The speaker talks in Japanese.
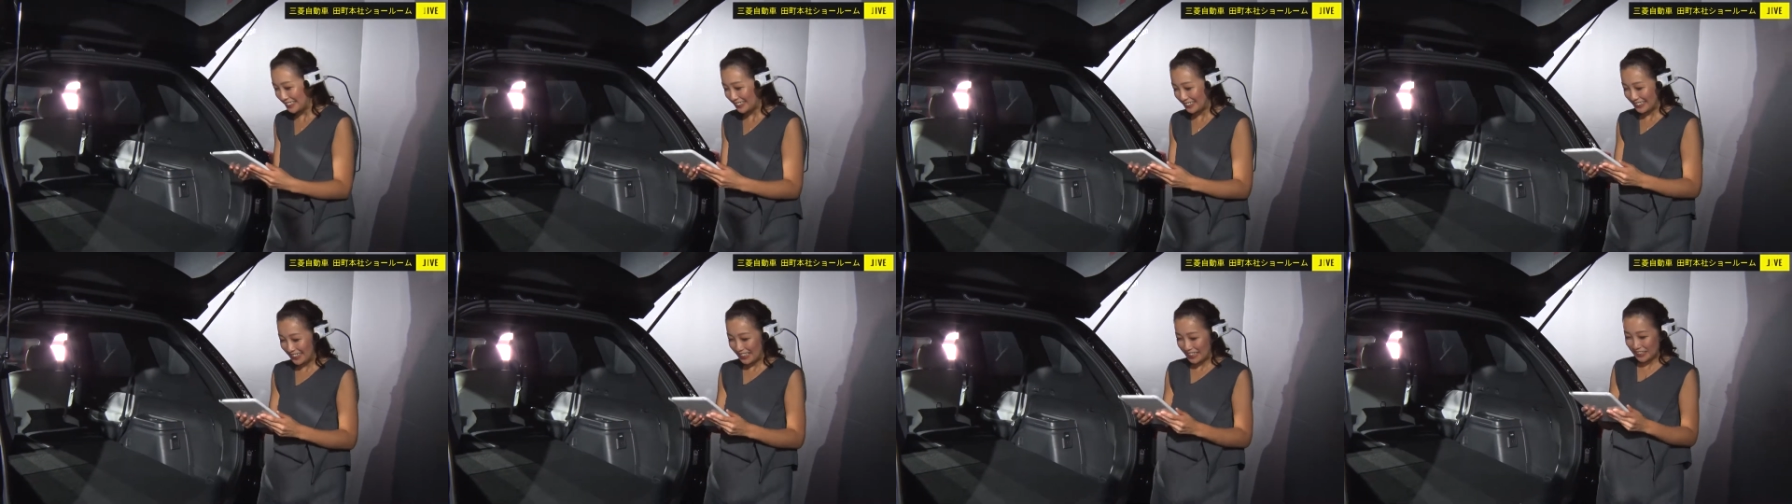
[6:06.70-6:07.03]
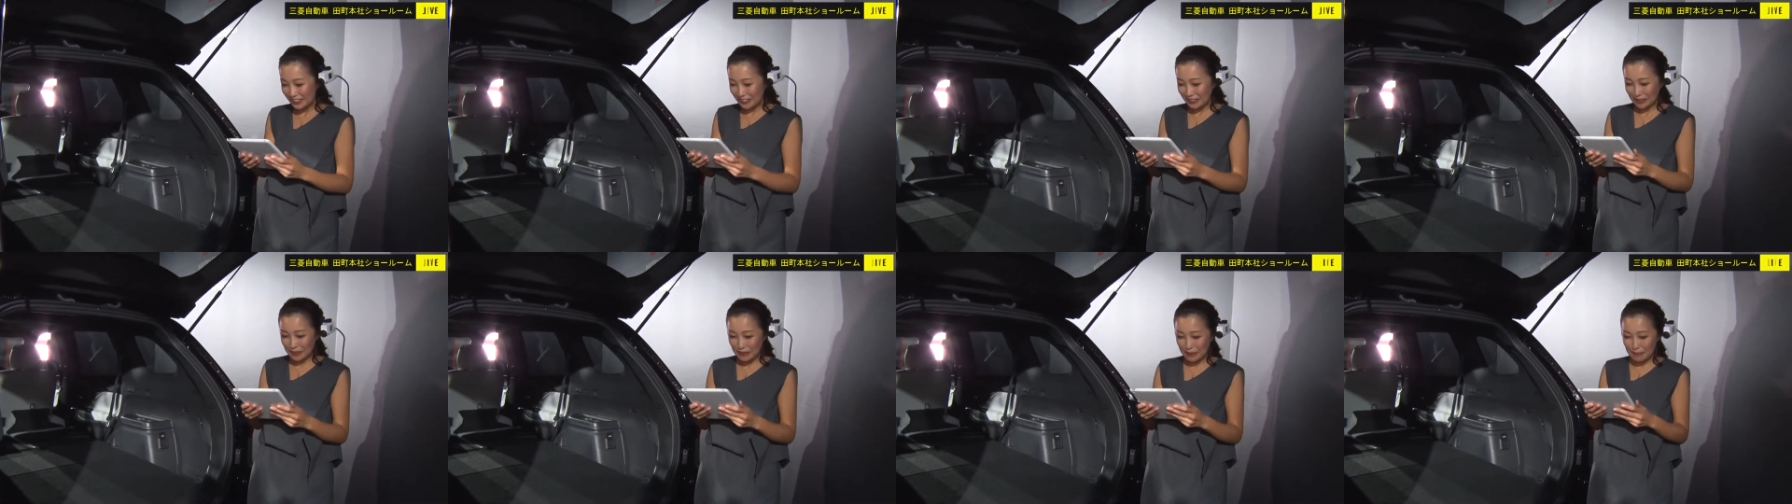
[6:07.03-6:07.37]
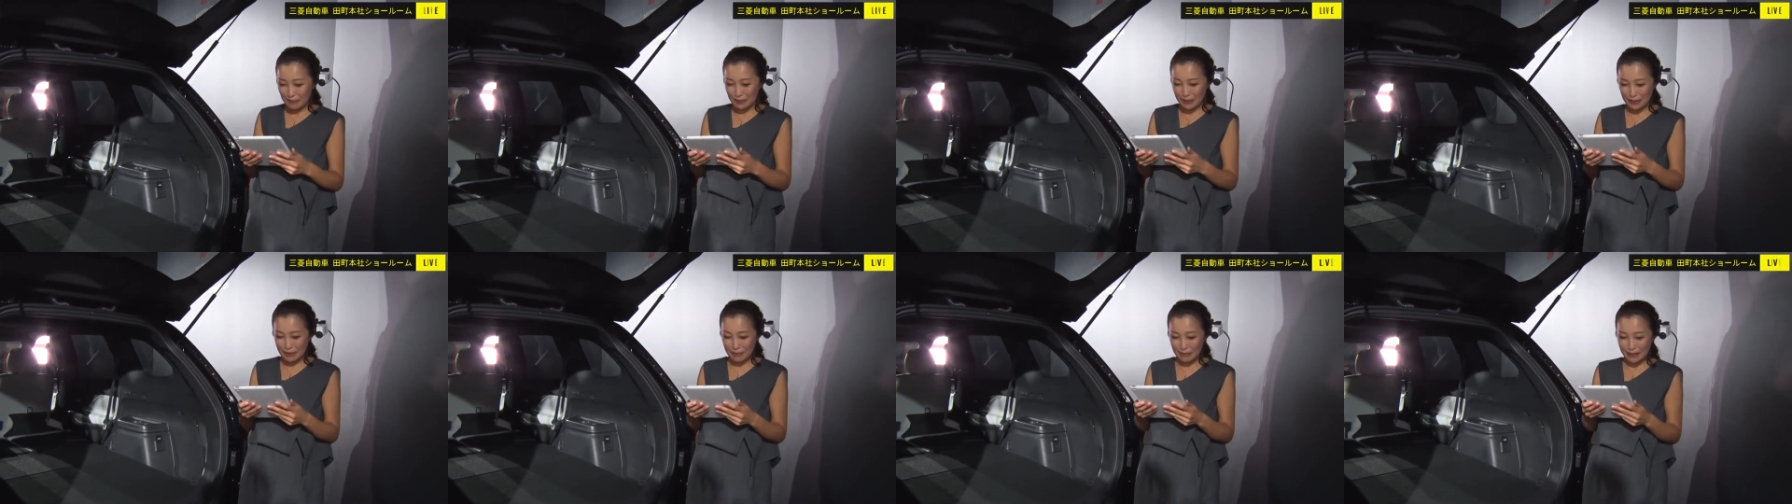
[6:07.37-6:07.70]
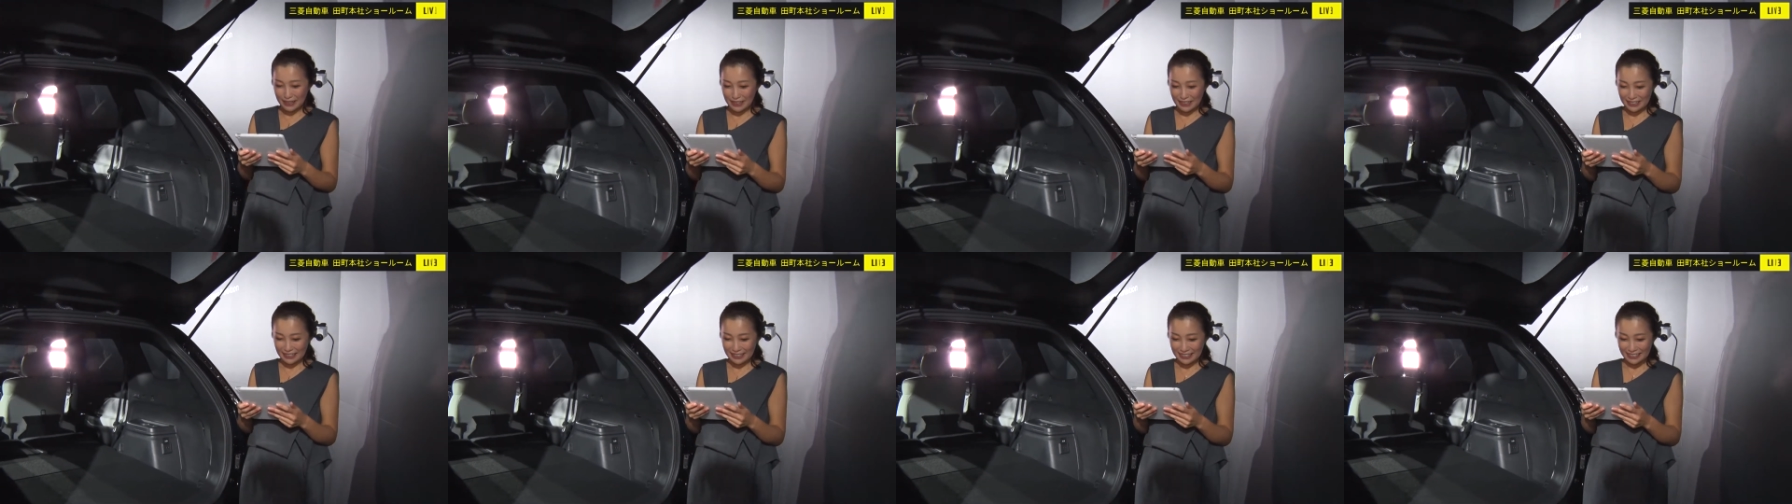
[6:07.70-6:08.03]
いきたいと思い
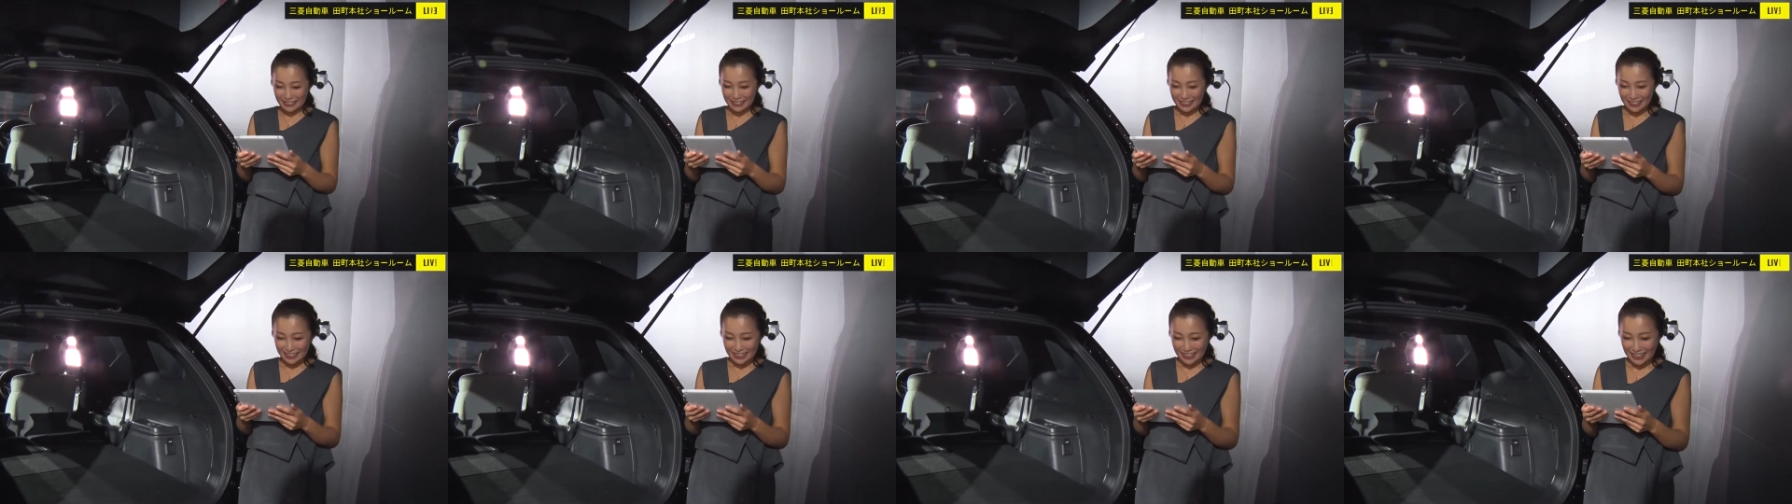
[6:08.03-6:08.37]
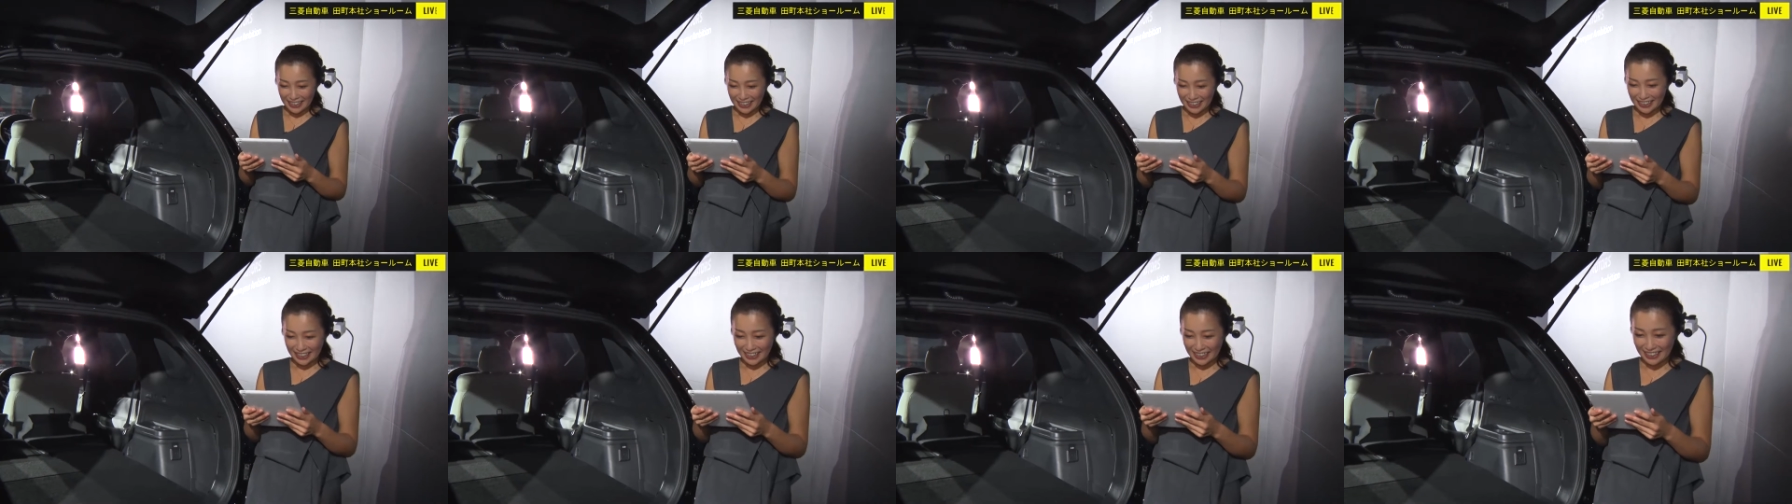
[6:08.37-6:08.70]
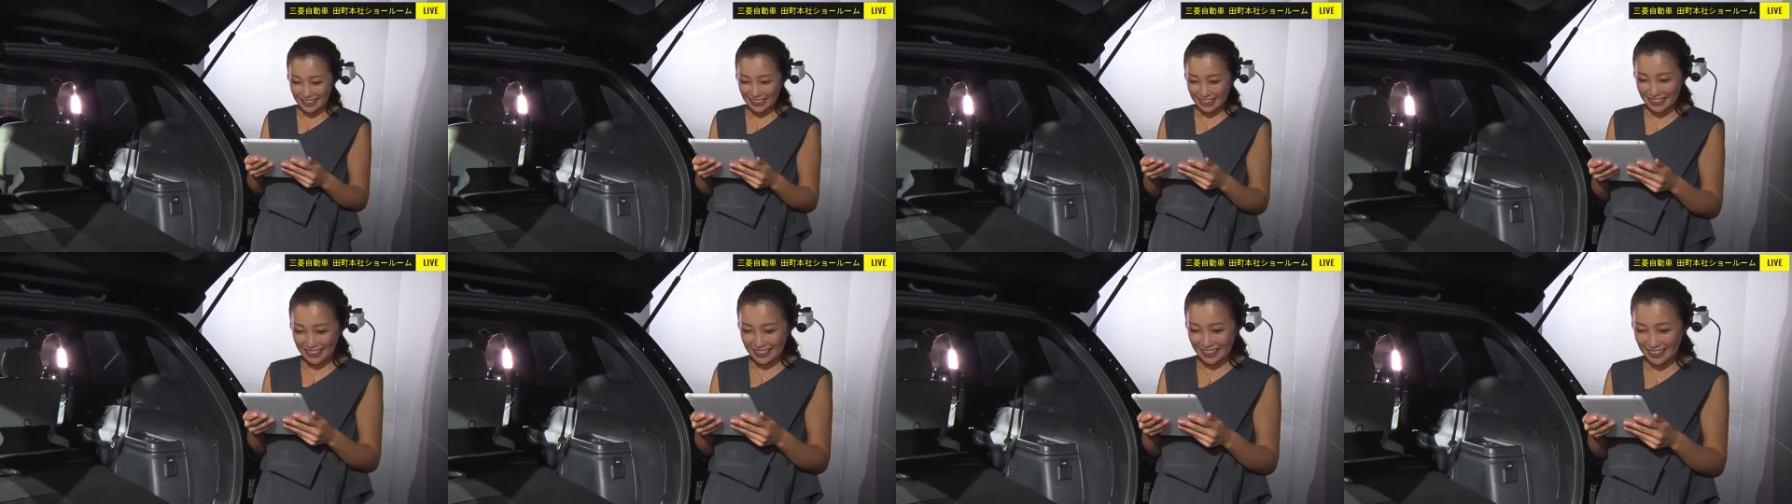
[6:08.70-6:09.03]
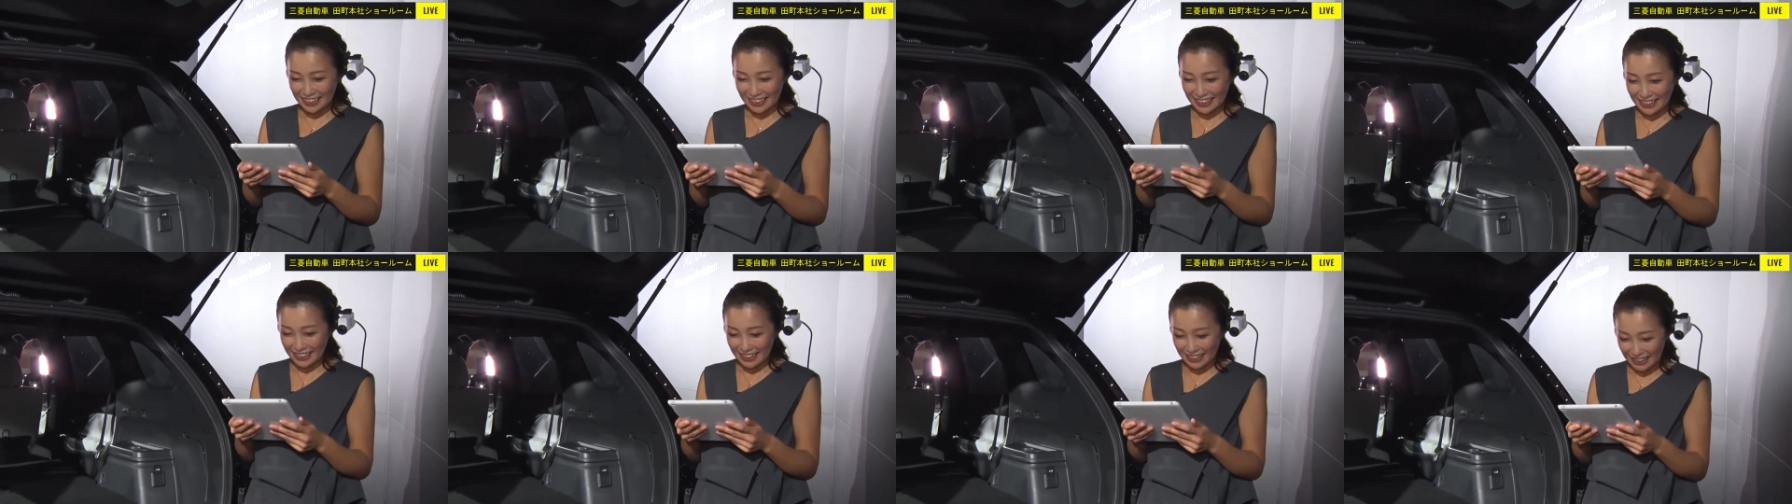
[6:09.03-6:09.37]
ます。は
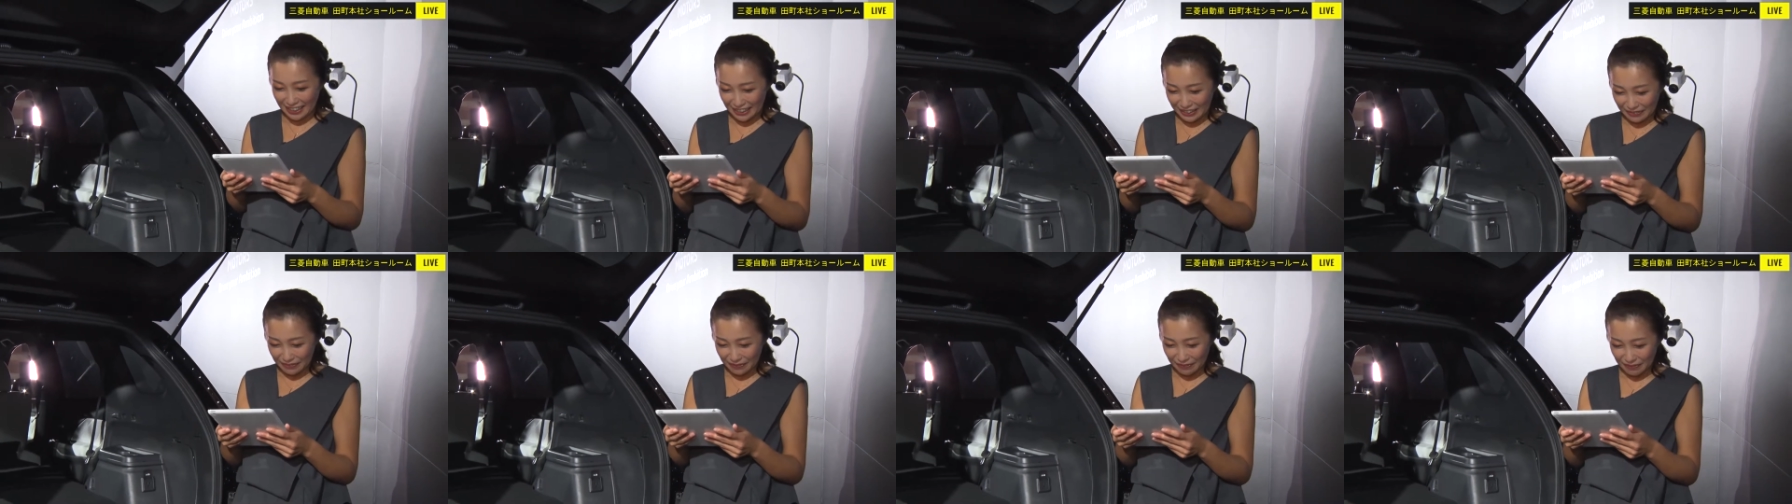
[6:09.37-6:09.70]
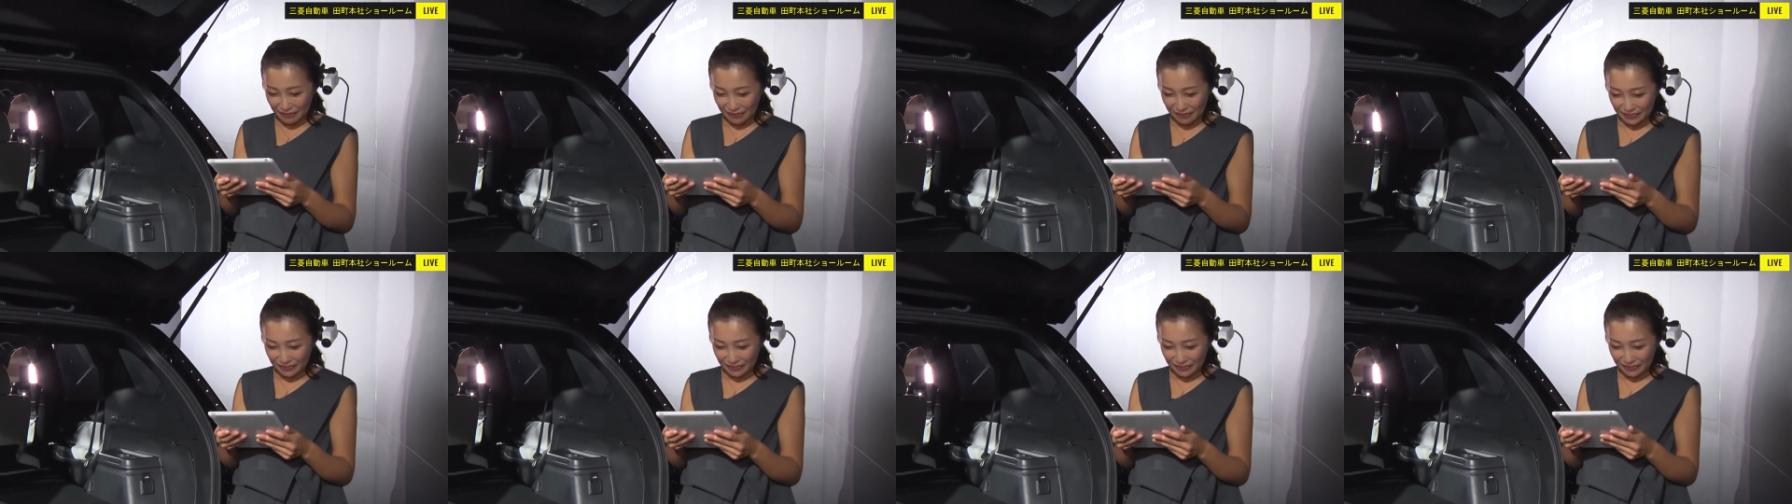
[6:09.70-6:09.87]
い、